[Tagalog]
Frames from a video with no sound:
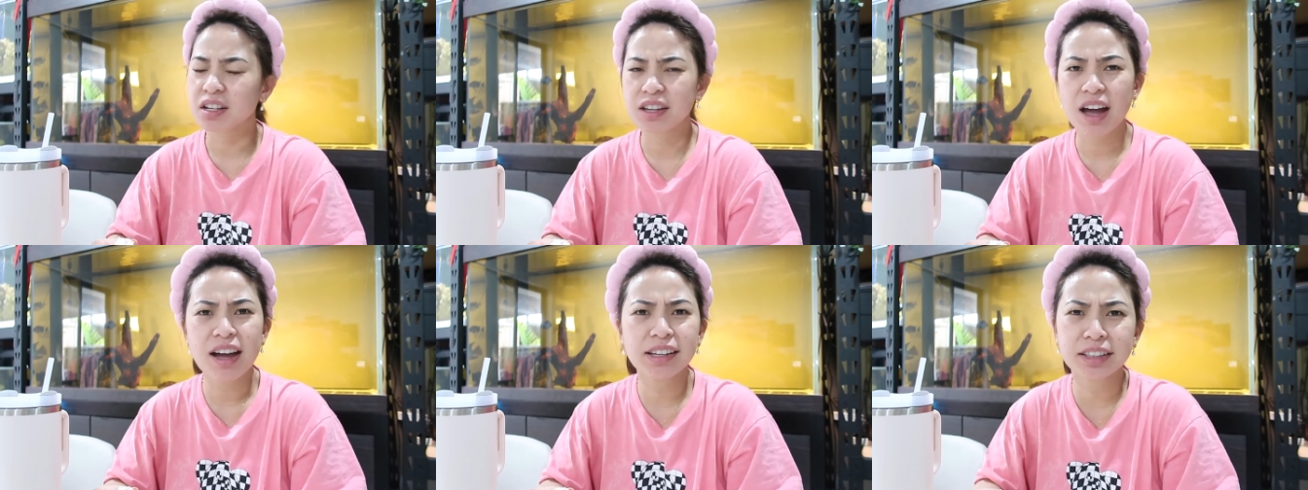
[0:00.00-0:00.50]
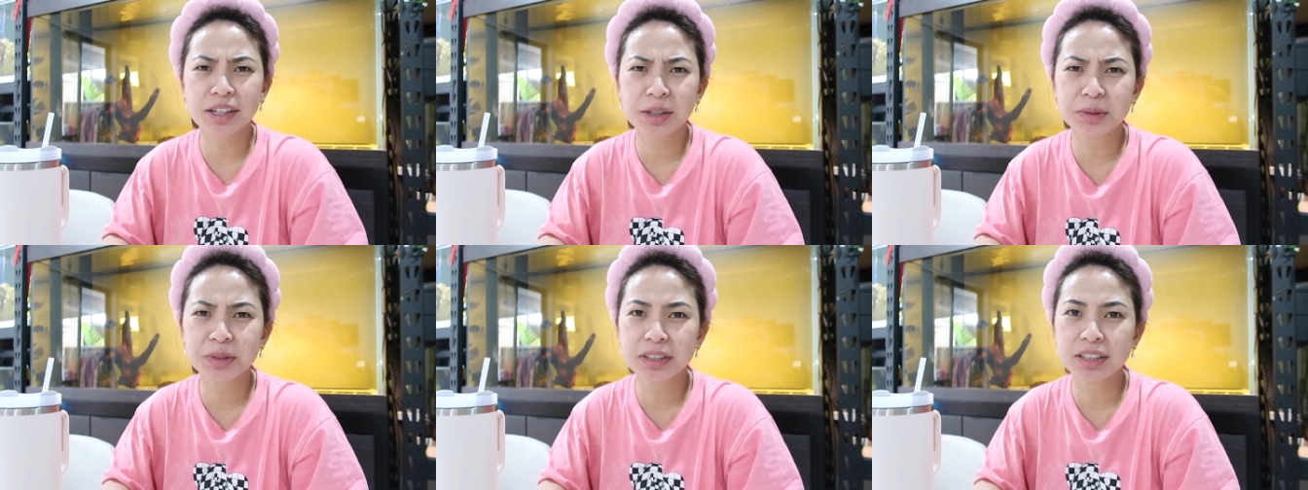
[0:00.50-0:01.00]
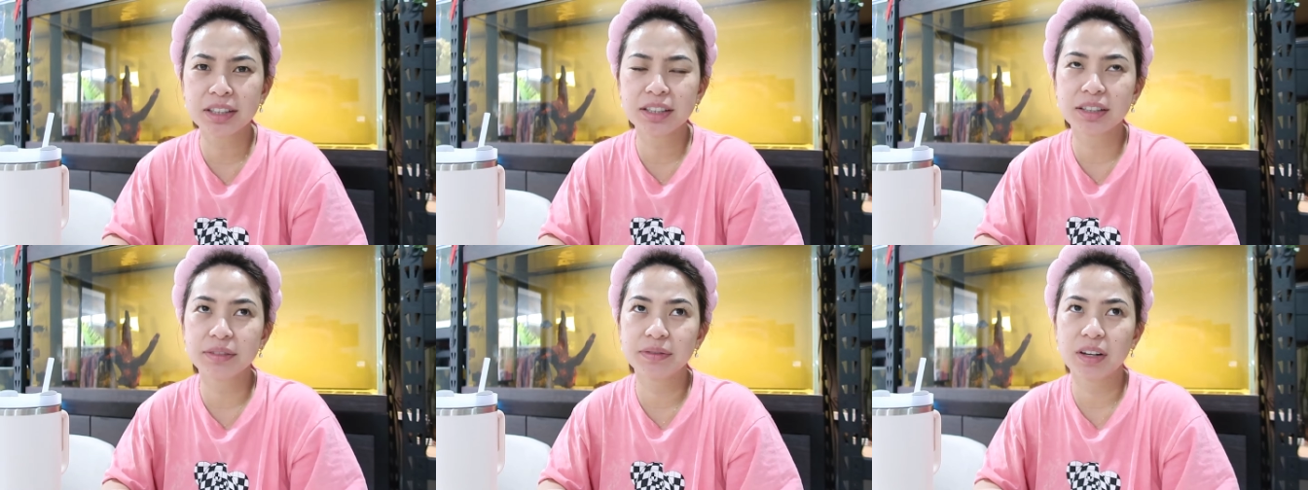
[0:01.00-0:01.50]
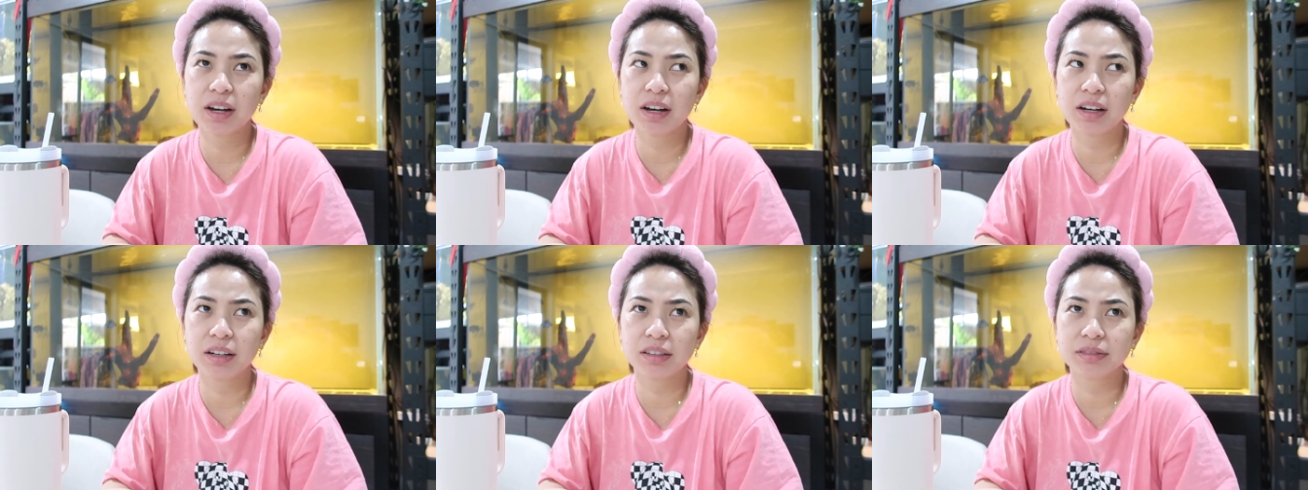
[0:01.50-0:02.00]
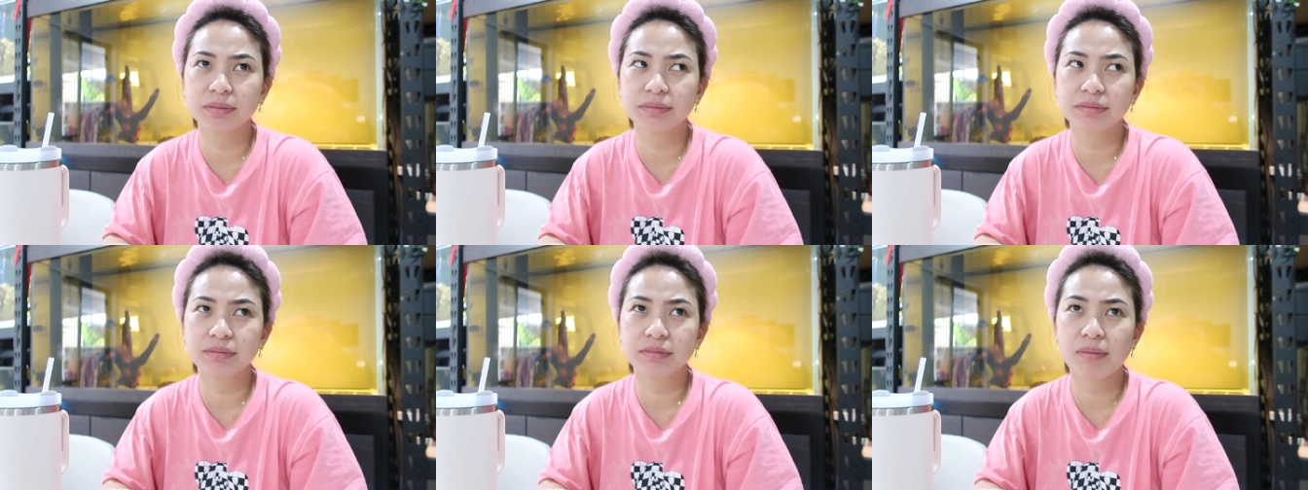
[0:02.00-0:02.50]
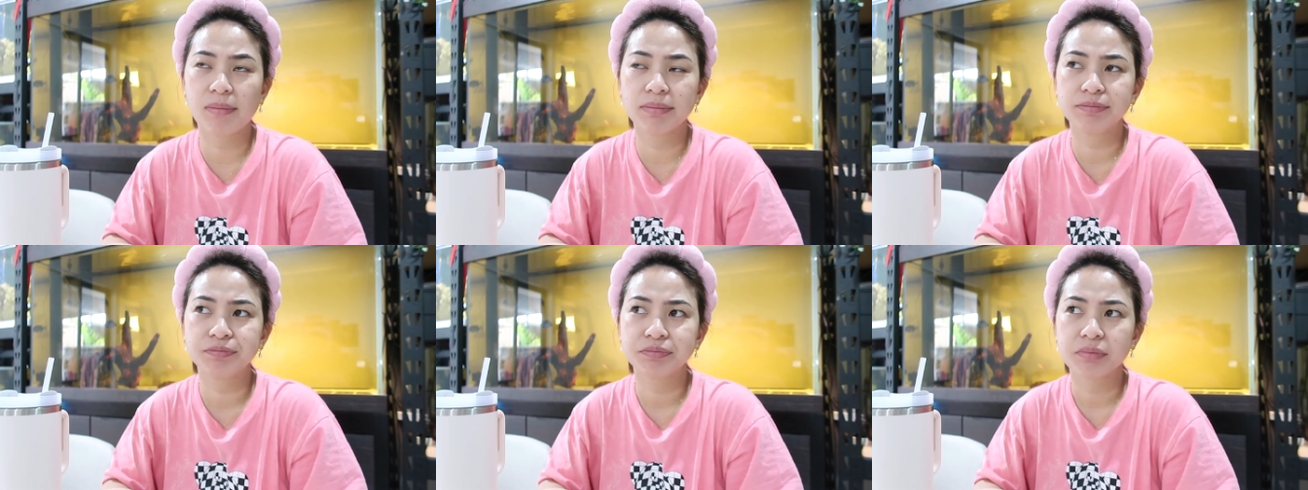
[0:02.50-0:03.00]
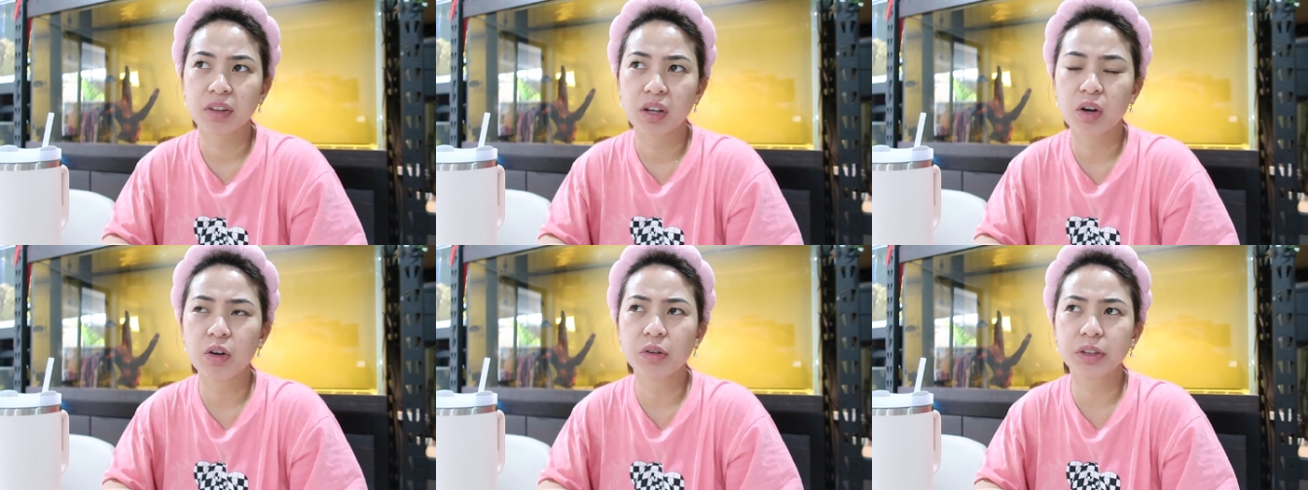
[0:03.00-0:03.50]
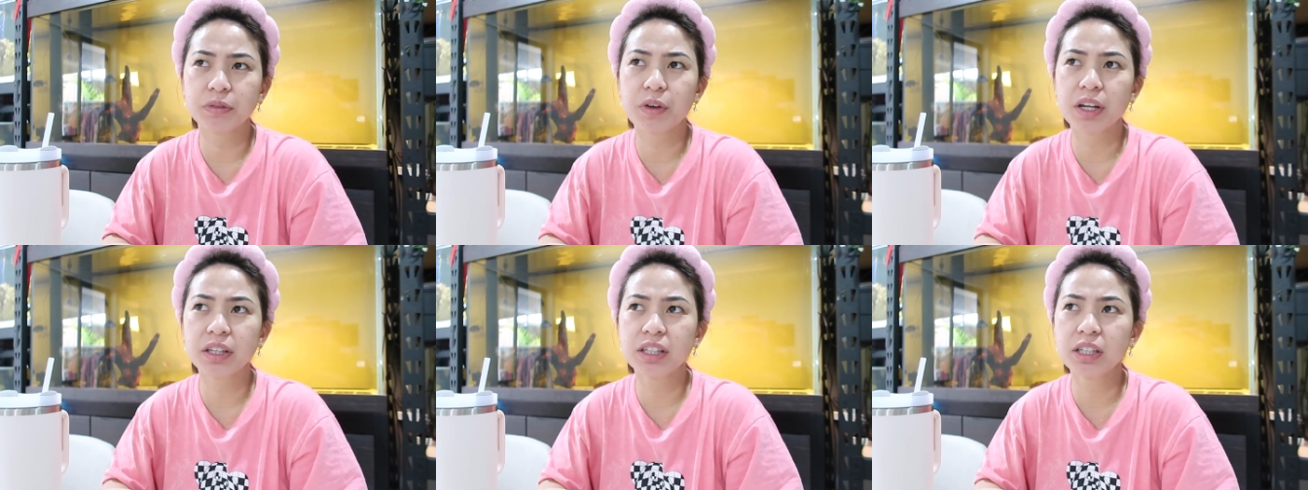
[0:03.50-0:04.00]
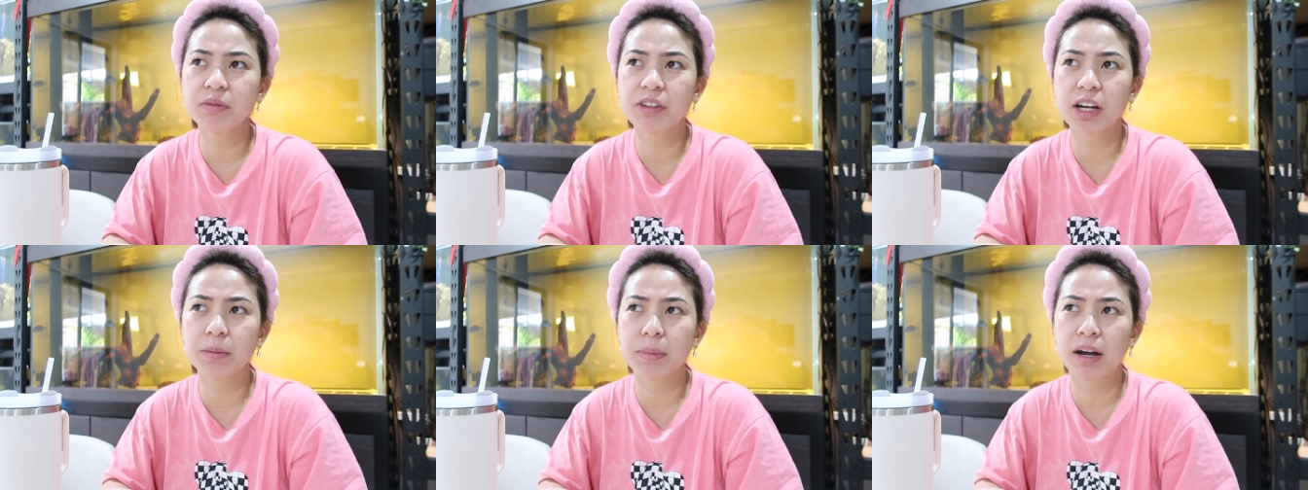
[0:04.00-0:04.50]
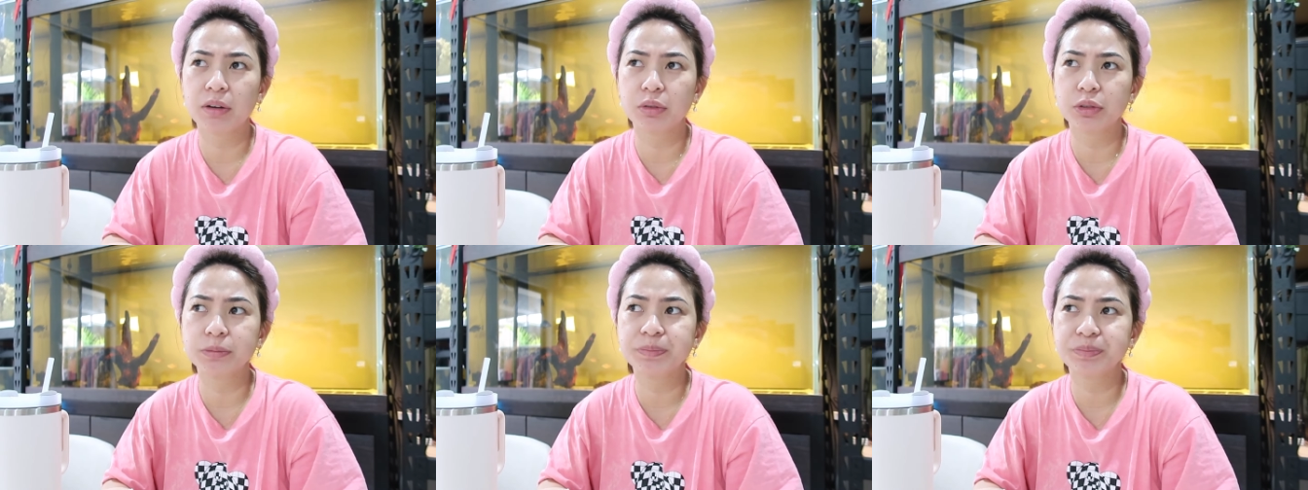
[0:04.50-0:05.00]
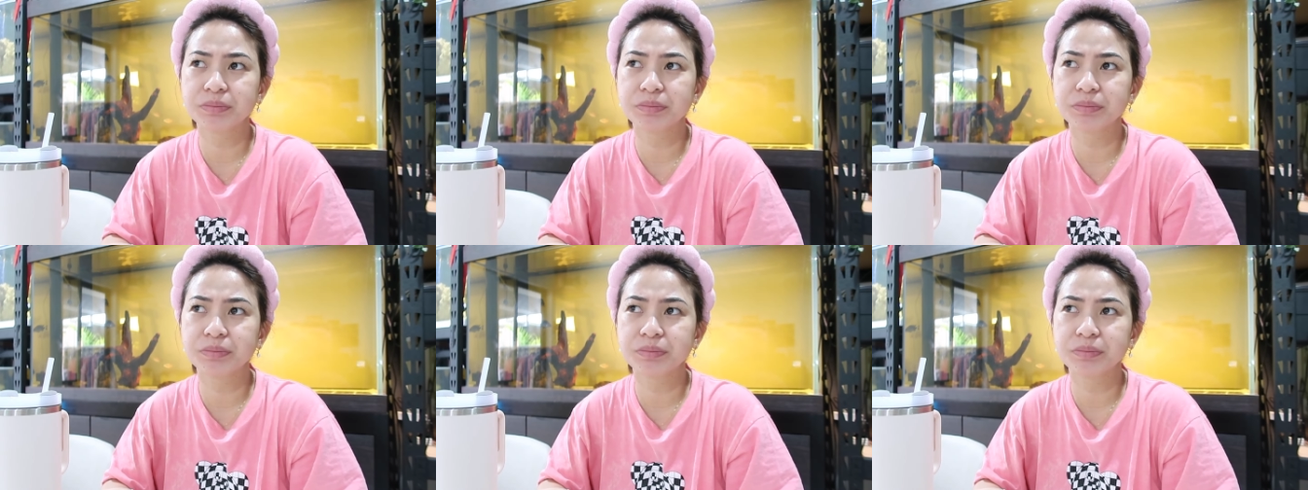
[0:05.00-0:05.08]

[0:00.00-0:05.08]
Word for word: Yan, tagal ko din hindi nag-vlog. Oh, na Friday nag-vlog ba ako?